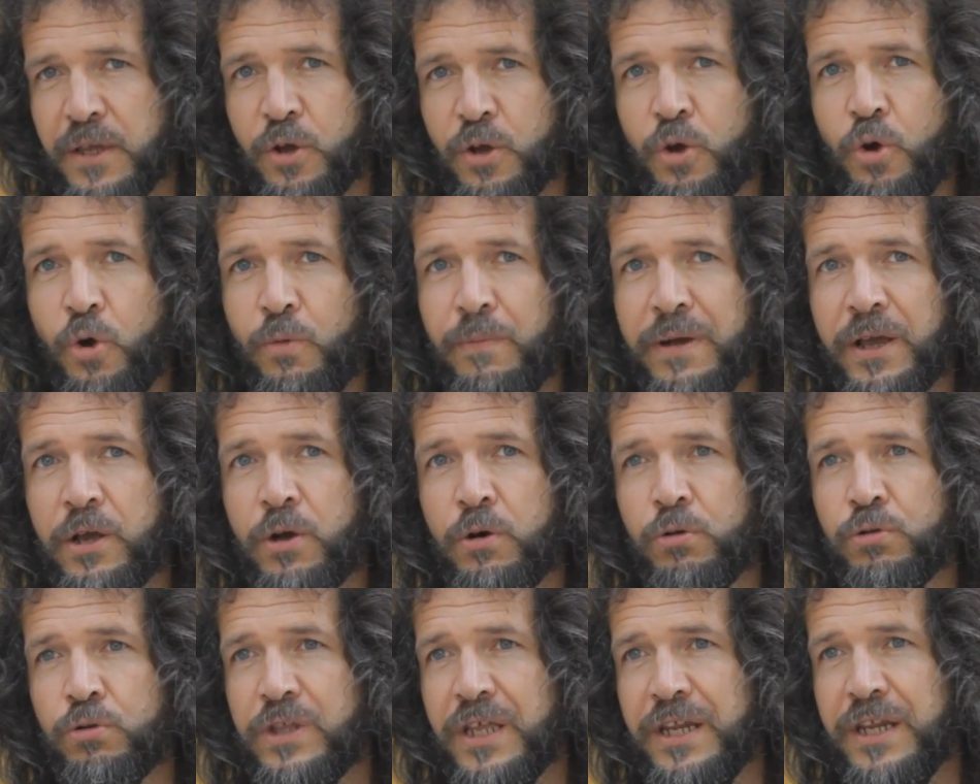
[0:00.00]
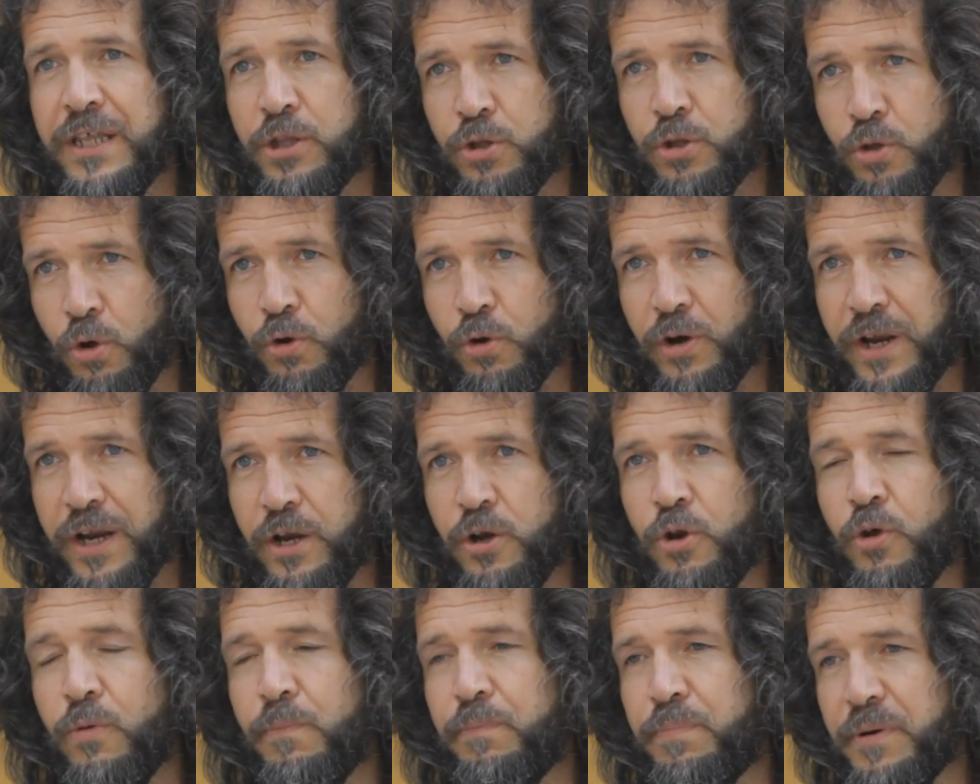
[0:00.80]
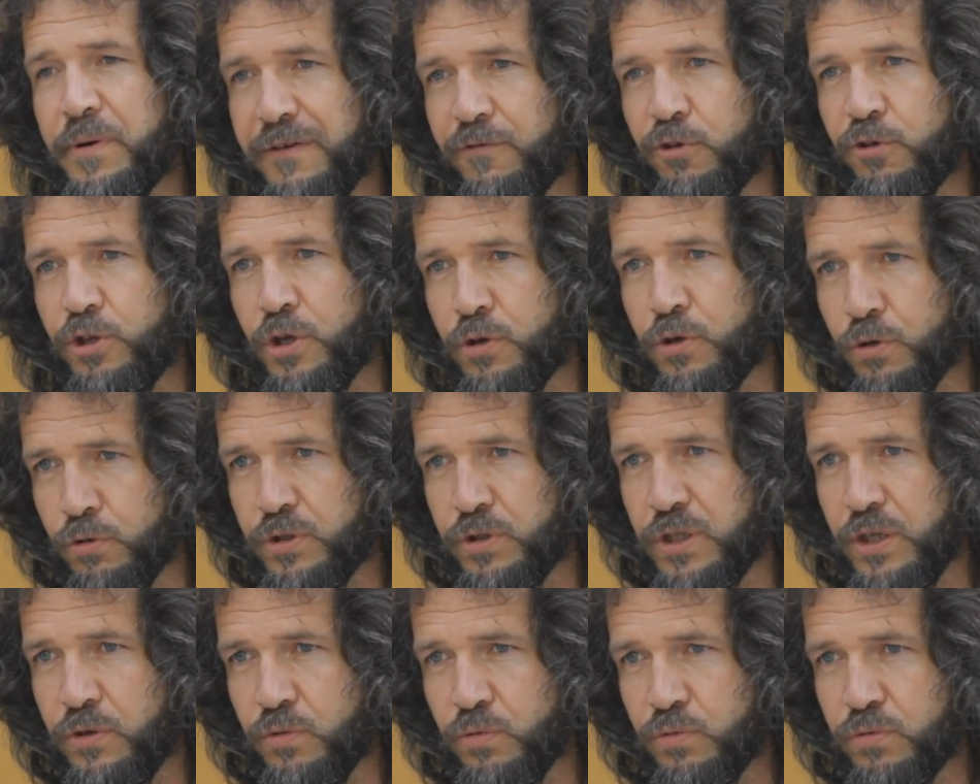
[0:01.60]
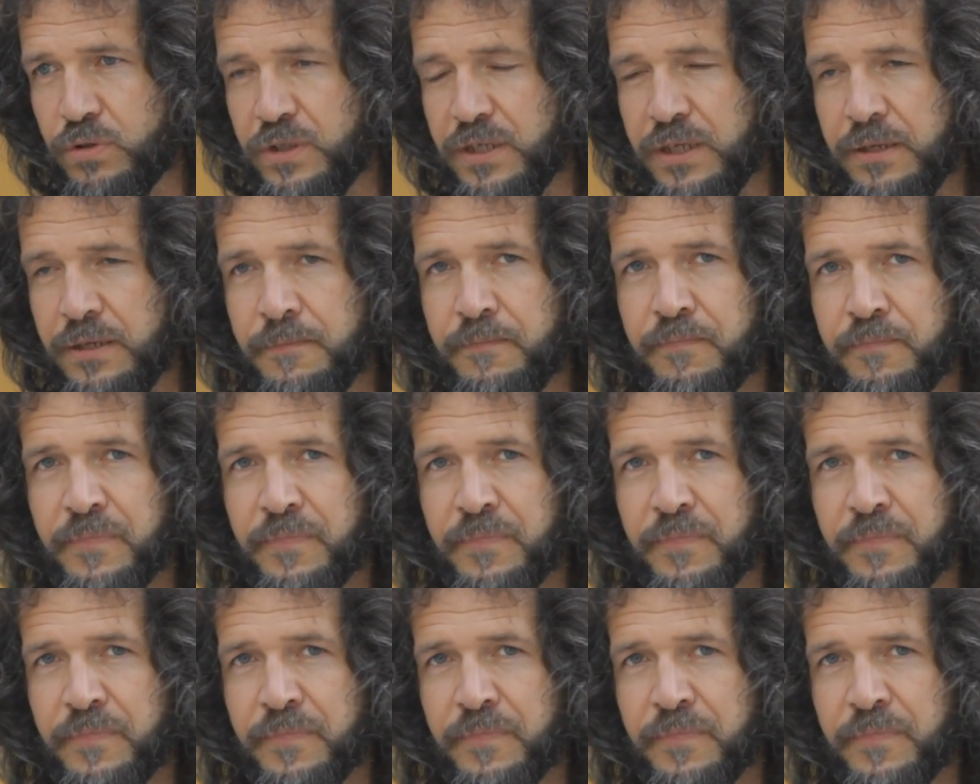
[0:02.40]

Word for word: come contenitore non privo di contenuti